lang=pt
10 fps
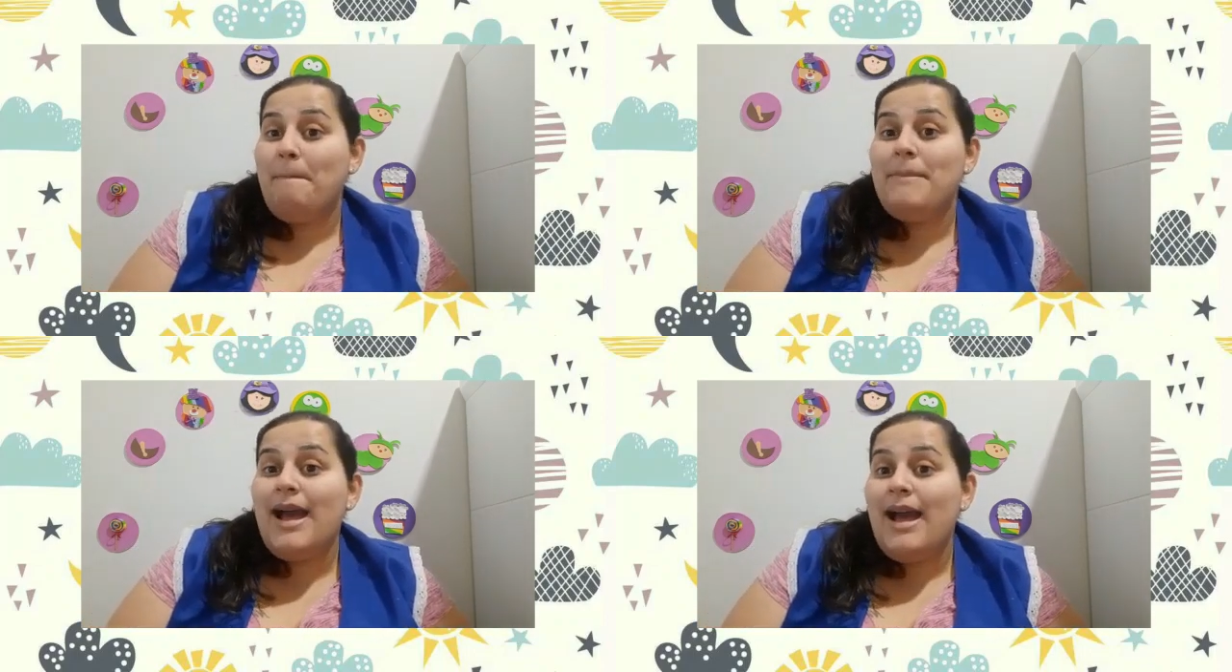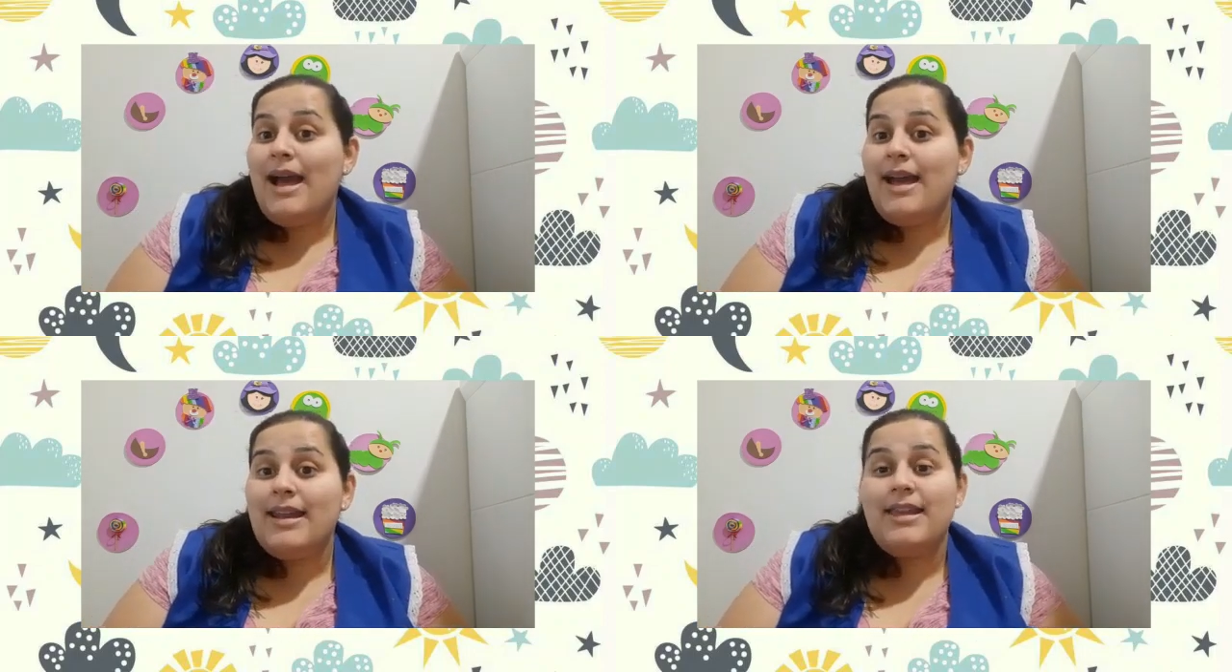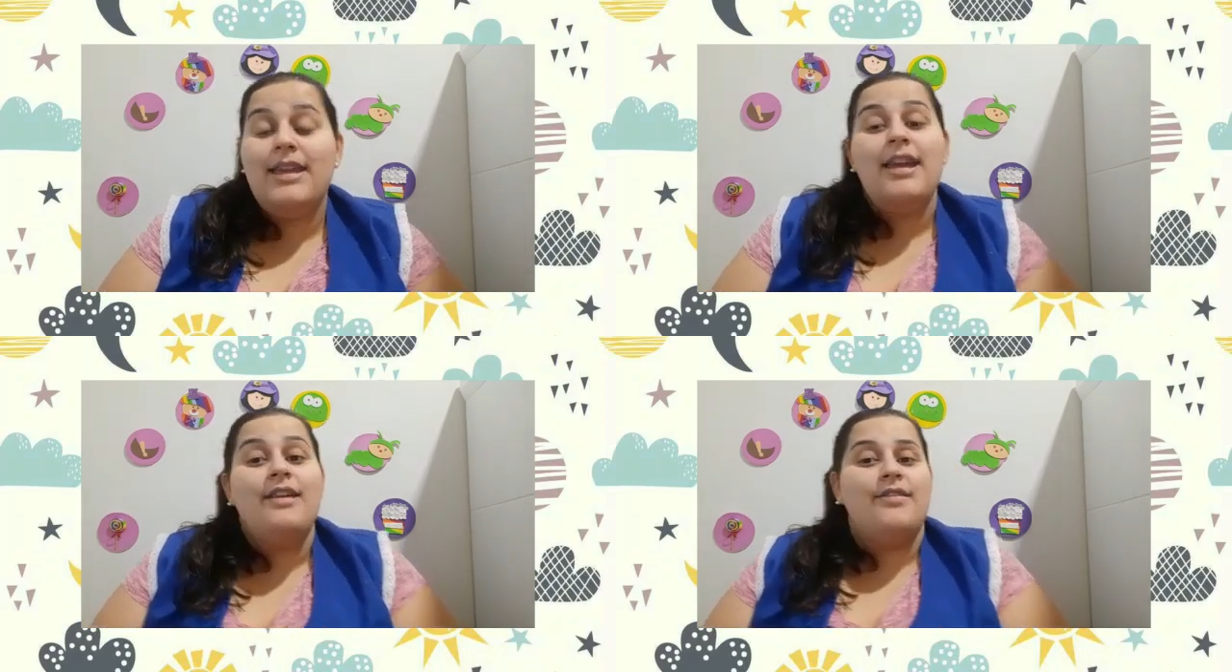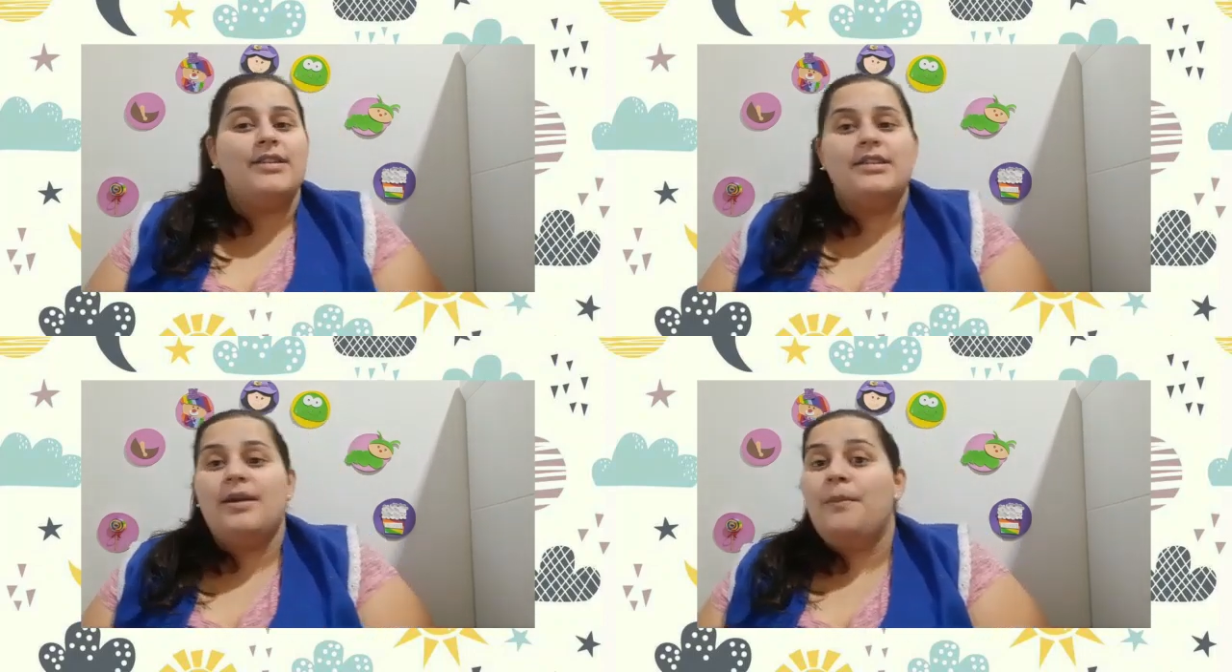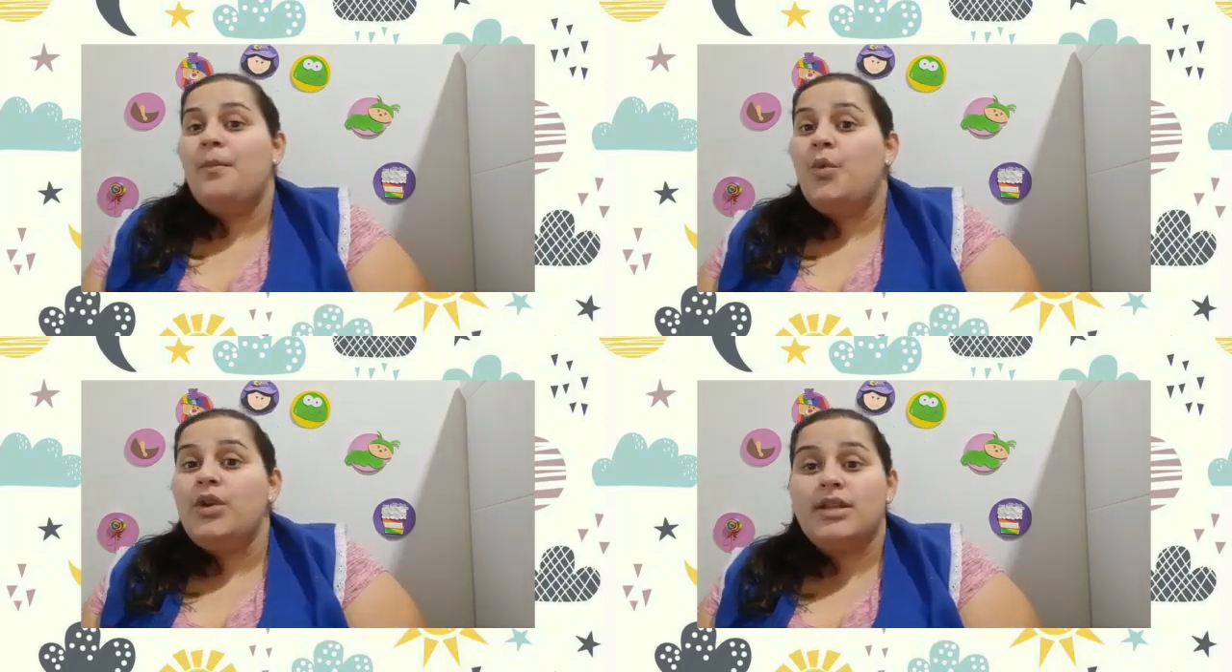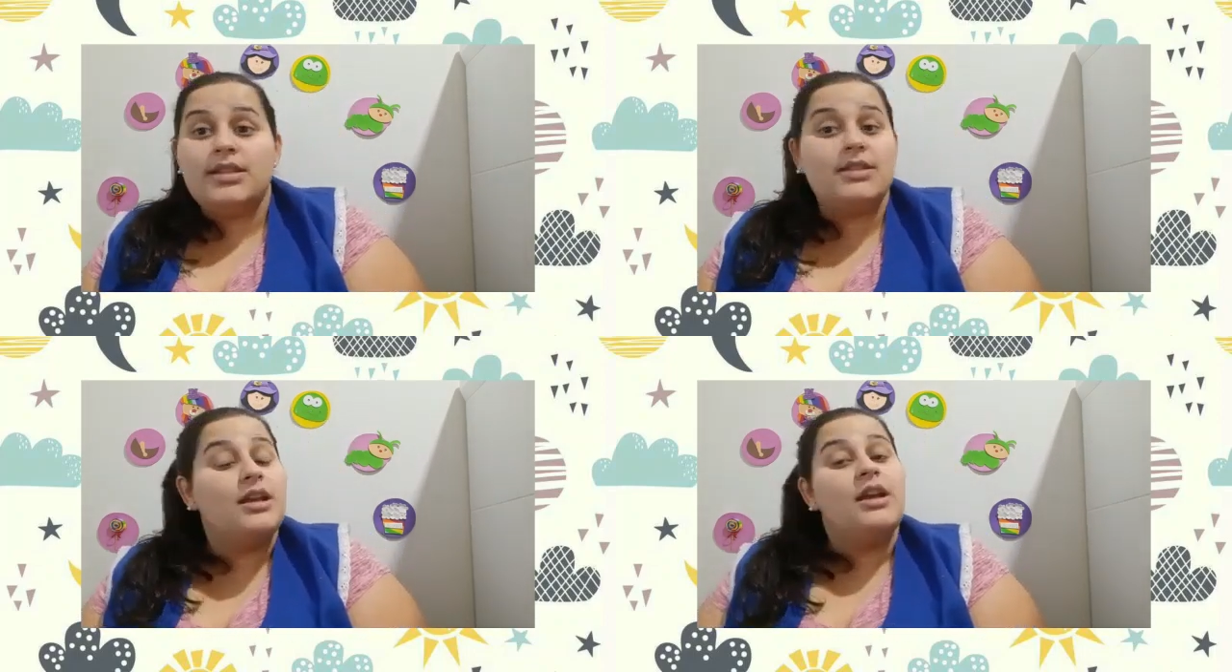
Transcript: parque, fazia muitas